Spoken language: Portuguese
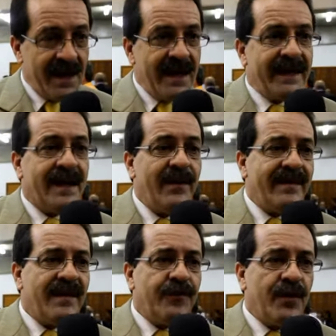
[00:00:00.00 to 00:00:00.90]
Então
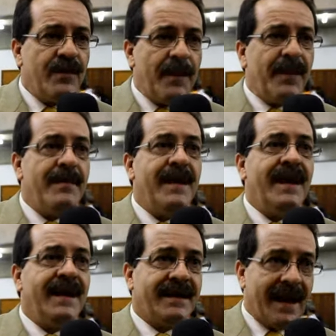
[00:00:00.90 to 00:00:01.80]
essa foi uma
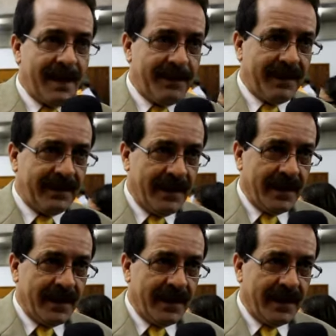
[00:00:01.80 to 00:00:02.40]
primeira etapa